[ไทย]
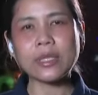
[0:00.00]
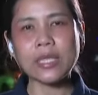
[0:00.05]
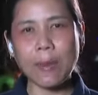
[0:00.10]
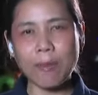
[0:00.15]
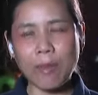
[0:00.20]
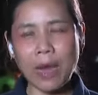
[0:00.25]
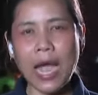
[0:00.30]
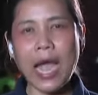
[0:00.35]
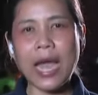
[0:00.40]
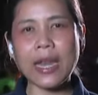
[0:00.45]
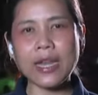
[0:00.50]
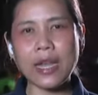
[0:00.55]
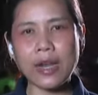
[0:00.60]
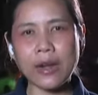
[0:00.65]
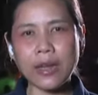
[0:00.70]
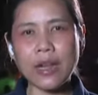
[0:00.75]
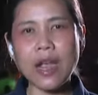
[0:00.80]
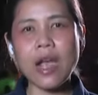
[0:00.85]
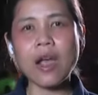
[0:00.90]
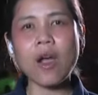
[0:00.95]
สำคัญใน
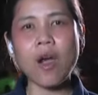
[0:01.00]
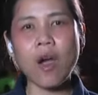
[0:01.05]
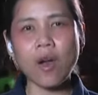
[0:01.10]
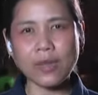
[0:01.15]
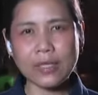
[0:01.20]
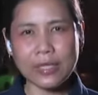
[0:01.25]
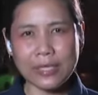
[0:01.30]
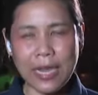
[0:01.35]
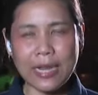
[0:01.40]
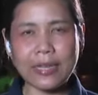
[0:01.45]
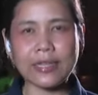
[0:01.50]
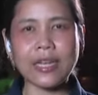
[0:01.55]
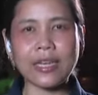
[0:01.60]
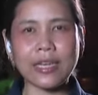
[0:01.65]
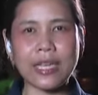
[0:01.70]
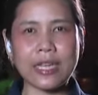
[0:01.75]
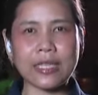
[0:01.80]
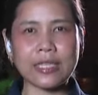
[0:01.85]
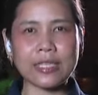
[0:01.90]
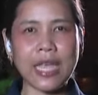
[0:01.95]
เรื่องของเศรษฐ
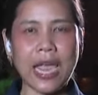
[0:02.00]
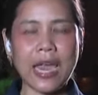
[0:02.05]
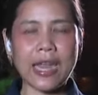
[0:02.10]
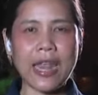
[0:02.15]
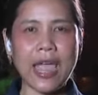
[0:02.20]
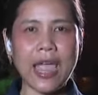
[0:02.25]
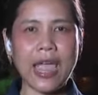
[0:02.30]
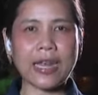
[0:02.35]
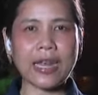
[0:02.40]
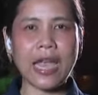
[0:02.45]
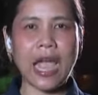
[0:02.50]
กิจชายแดนค่ะ